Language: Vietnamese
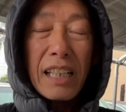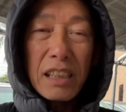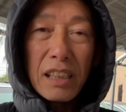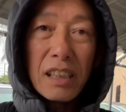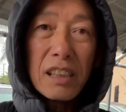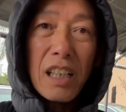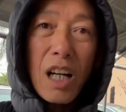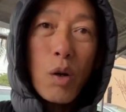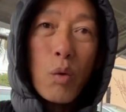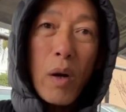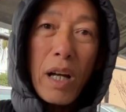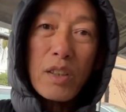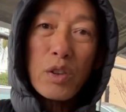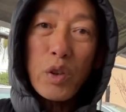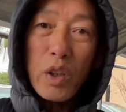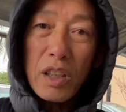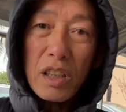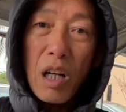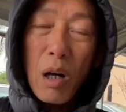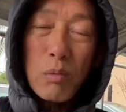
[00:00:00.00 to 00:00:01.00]
những cơ quan
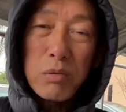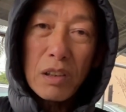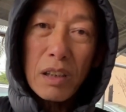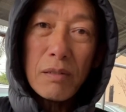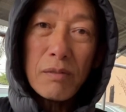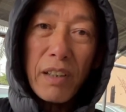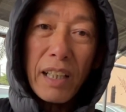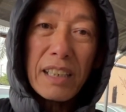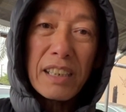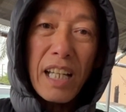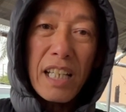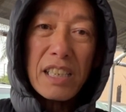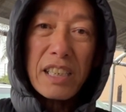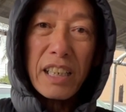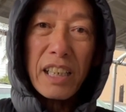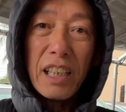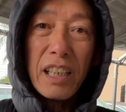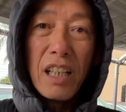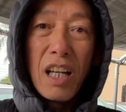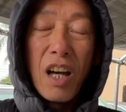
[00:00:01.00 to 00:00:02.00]
truyền thông, những văn nghệ
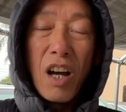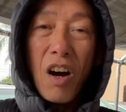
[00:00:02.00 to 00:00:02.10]
sĩ